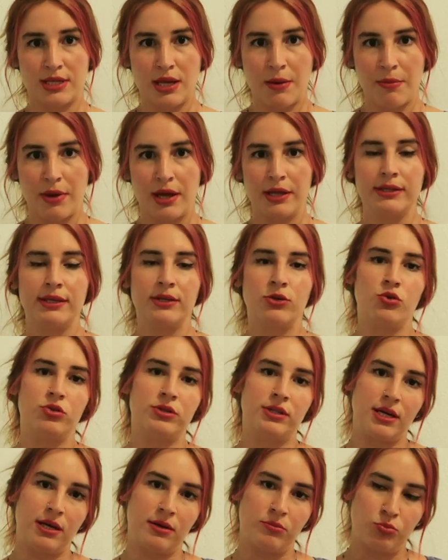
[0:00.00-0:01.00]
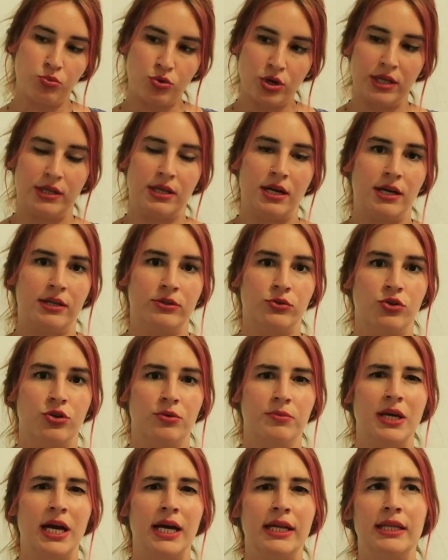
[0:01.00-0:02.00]
zaman ki o da bu kadar
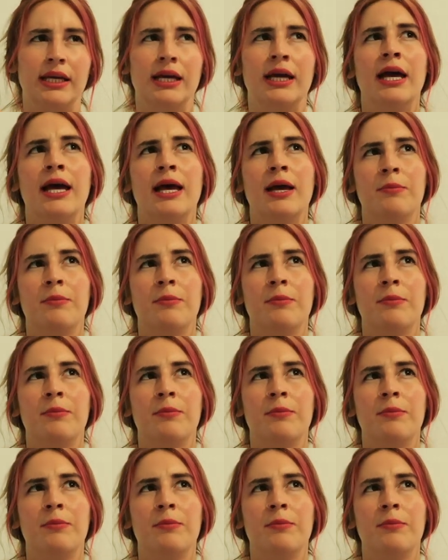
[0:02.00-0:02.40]
diyorum. Yani